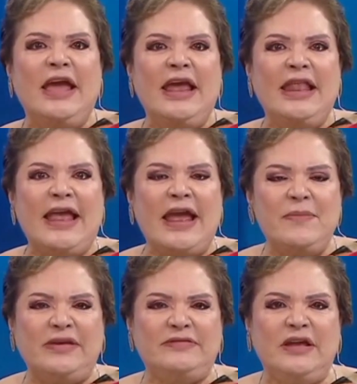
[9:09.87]
la
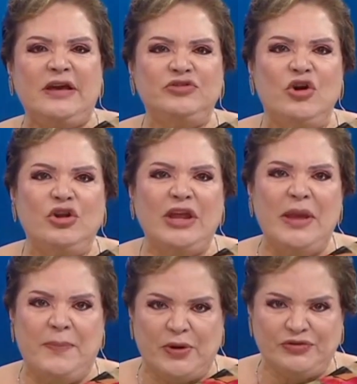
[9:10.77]
investigación
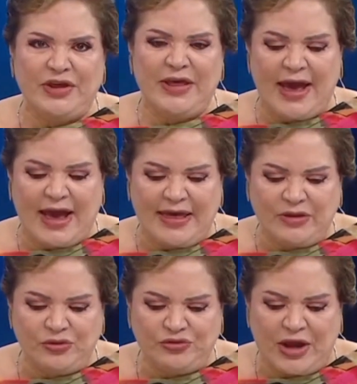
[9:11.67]
y procedan a
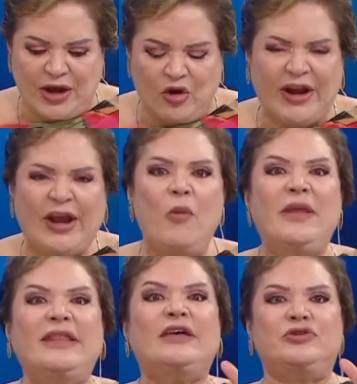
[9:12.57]
denunciarlo.
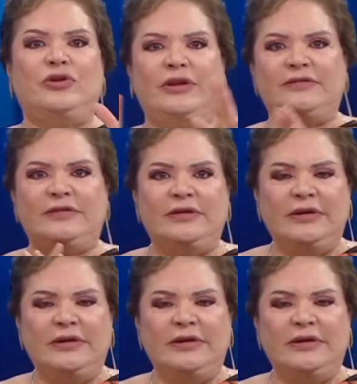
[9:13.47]
Recomendaciones.